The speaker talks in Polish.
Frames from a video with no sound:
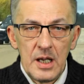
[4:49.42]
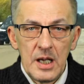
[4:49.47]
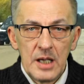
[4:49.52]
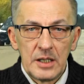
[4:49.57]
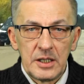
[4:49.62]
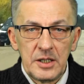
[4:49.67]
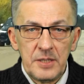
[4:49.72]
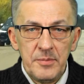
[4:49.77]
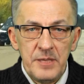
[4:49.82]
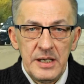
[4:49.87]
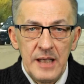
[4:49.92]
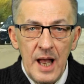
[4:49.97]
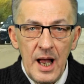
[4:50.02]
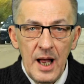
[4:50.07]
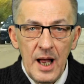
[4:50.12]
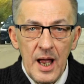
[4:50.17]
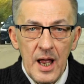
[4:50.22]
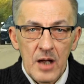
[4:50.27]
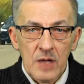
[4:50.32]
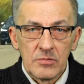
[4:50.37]
Gmina
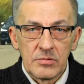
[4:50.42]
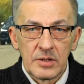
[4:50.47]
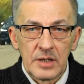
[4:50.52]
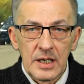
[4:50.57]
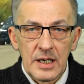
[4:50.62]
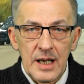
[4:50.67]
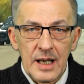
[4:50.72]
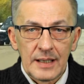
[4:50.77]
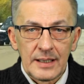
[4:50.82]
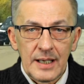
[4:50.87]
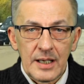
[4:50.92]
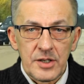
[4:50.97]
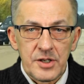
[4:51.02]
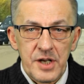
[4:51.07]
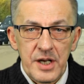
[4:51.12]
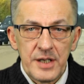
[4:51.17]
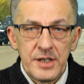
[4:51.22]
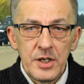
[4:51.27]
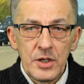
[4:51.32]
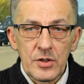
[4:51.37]
Ełk lada
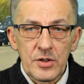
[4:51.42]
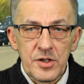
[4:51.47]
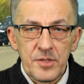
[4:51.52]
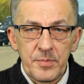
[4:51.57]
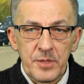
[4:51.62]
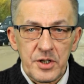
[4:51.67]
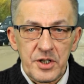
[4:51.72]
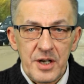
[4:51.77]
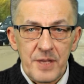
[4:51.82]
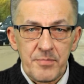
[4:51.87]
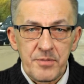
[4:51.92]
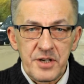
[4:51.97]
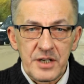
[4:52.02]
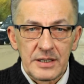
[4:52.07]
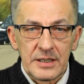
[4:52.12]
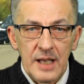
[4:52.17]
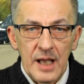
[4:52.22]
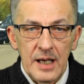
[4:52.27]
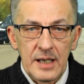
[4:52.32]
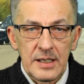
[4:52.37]
dzień rozpisze
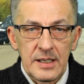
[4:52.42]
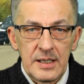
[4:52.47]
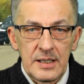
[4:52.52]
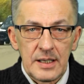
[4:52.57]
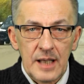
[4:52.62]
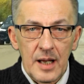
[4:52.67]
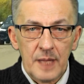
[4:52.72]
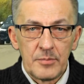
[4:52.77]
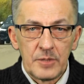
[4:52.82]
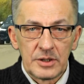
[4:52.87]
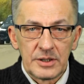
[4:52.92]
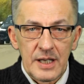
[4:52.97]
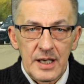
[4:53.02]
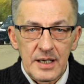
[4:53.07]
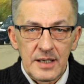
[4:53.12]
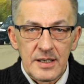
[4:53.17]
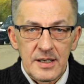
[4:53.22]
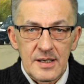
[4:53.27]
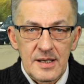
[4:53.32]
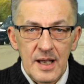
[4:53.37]
przetargi na
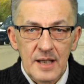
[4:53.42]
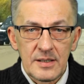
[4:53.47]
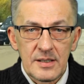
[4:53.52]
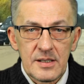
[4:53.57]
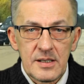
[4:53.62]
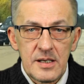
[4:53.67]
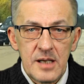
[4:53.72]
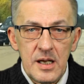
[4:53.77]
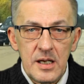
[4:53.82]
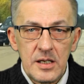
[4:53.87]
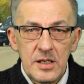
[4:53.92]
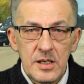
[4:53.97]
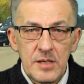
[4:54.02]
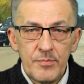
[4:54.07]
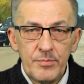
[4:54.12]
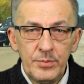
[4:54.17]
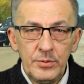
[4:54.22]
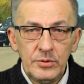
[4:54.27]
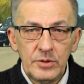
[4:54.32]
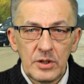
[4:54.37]
modernizację i
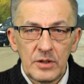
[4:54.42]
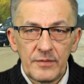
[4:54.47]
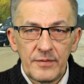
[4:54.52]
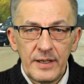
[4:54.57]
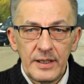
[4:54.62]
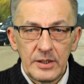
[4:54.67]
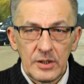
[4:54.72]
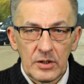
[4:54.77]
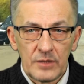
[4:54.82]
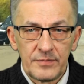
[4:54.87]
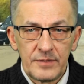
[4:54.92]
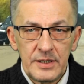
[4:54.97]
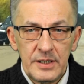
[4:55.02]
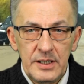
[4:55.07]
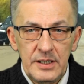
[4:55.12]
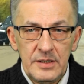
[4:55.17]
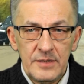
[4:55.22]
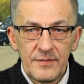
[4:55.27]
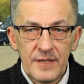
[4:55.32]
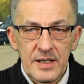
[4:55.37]
budowę
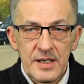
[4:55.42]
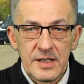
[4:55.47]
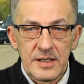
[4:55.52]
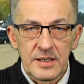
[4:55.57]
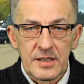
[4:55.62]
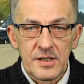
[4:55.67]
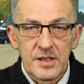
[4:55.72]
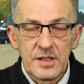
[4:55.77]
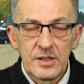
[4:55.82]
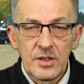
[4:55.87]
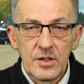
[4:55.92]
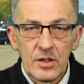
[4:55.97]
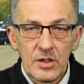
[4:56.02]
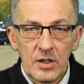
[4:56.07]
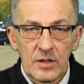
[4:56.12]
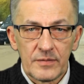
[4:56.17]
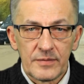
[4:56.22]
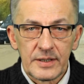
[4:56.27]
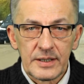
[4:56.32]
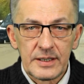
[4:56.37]
nowych inwestycji
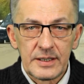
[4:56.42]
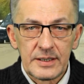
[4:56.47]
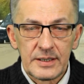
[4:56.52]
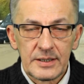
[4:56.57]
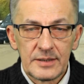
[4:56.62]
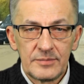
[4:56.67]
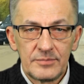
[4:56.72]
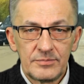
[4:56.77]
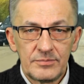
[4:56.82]
drogowych.